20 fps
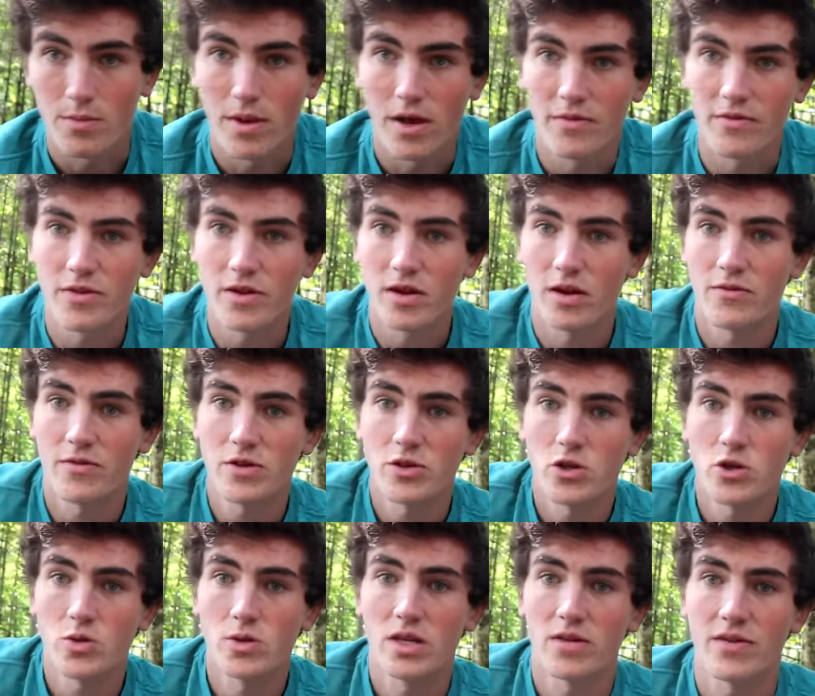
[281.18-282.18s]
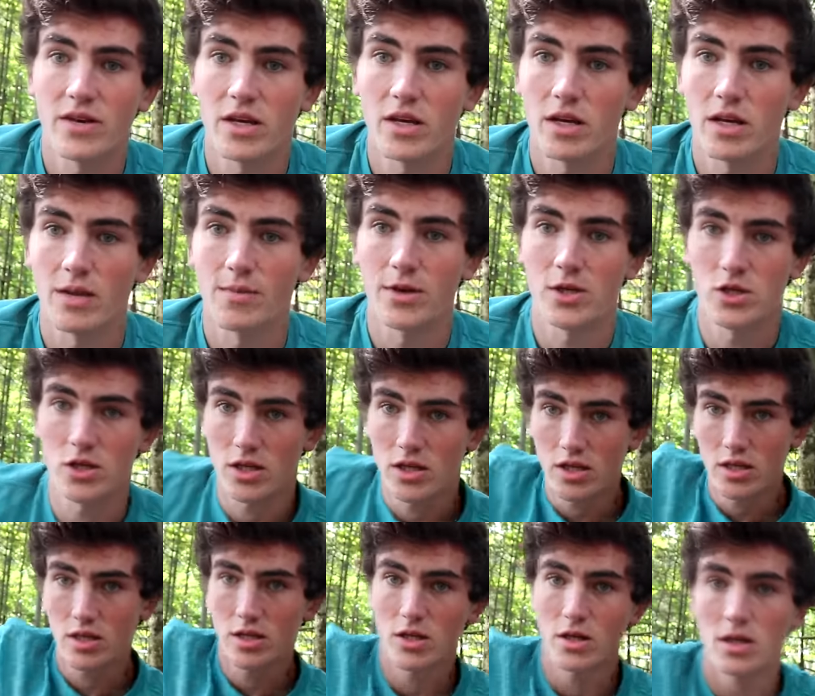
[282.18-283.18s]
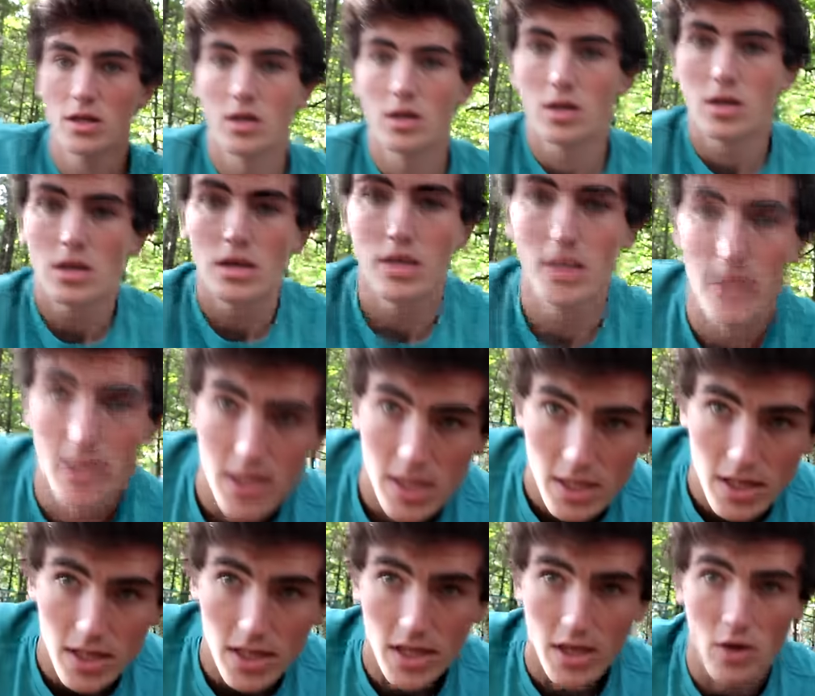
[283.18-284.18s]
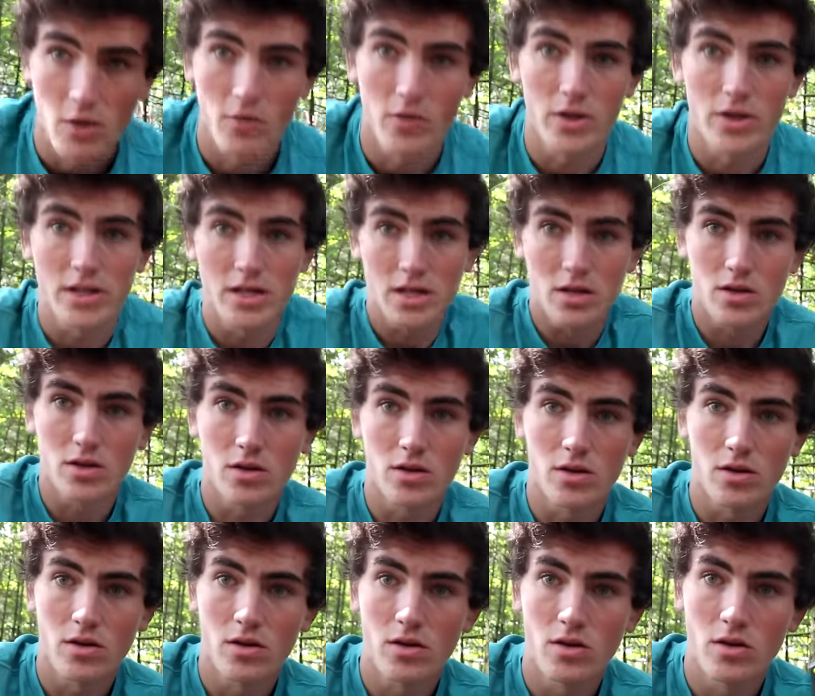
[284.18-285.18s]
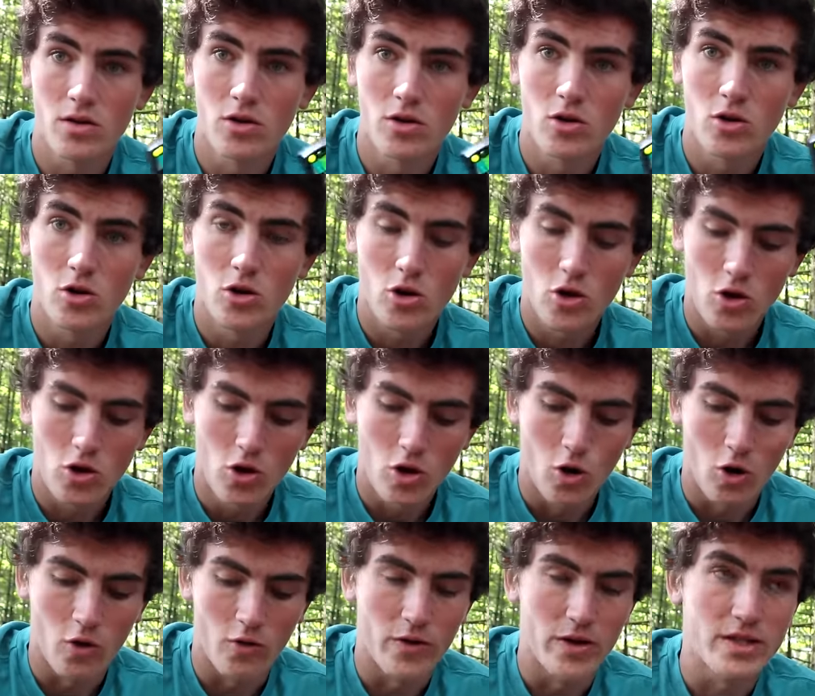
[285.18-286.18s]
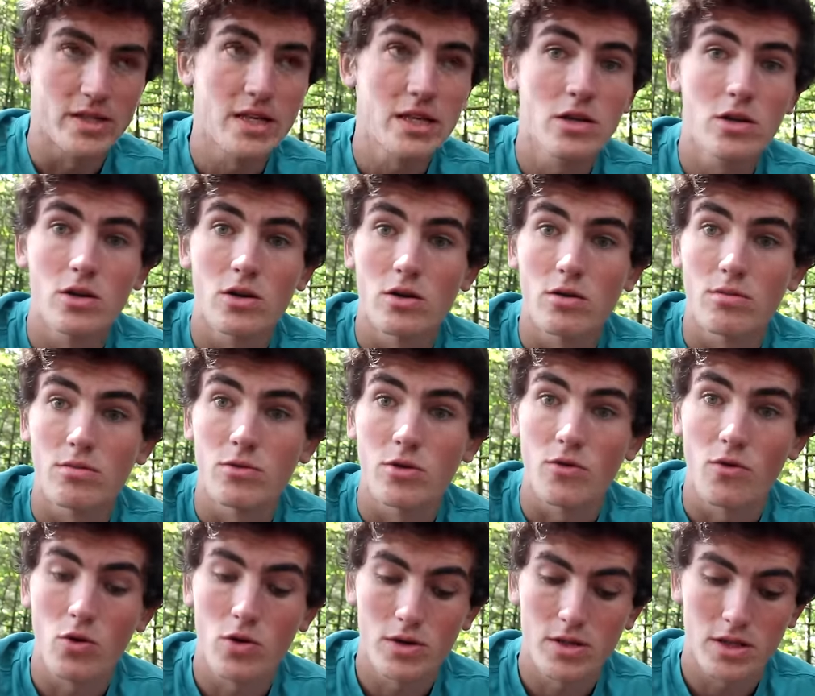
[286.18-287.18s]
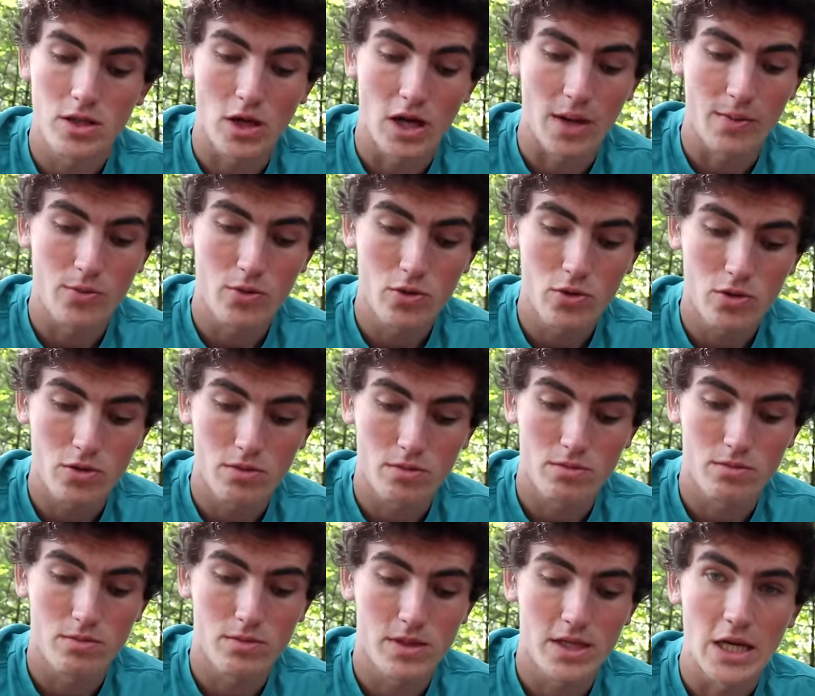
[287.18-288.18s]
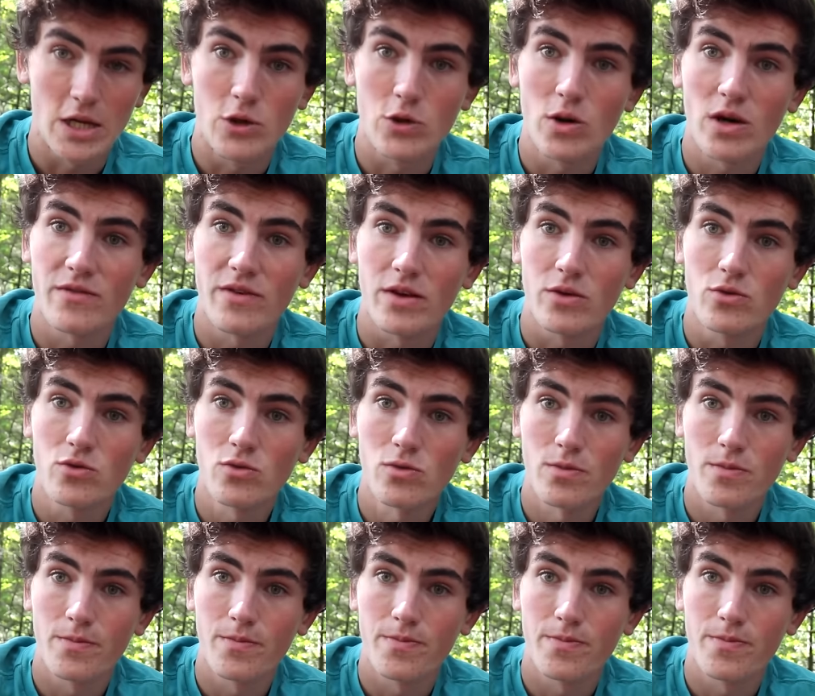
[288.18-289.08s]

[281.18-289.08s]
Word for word: Ben, en, fait, en fait, je suis avec euh, la machine ici et on va essayer de, on va essayer de, voir s'il n'y aurait pas quelqu'un avec nous.